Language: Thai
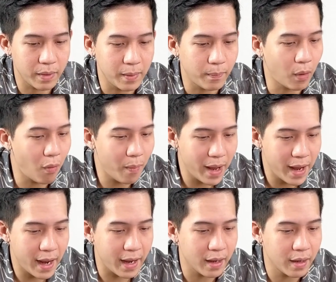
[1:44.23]
งมีโปรเม
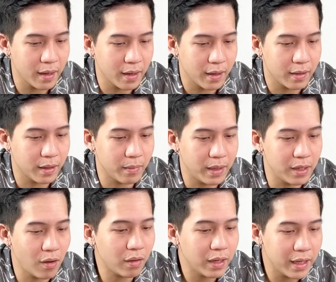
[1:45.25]
ยังมี
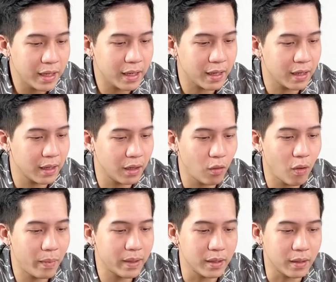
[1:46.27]
น้องนีรวม
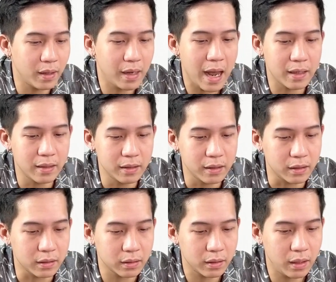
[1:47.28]
ไปถึงกีฬาอื่น
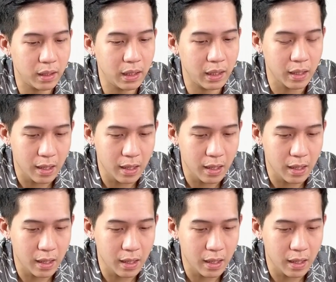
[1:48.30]
ๆ ที่